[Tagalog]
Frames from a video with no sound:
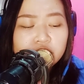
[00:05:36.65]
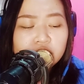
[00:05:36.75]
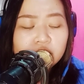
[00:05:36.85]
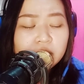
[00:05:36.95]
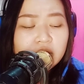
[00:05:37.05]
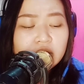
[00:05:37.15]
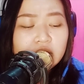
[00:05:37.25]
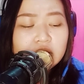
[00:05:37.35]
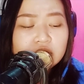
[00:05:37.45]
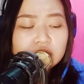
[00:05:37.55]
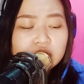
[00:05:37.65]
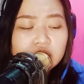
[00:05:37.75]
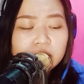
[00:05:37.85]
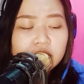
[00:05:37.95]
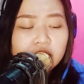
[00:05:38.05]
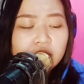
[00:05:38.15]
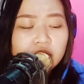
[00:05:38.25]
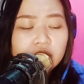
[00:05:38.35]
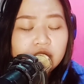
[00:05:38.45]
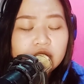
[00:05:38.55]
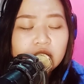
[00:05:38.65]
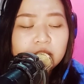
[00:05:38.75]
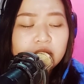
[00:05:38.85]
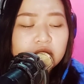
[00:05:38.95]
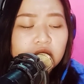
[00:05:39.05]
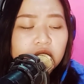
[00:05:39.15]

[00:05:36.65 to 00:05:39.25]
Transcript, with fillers: Kung magka-relationship kayo, ikaw yung dapat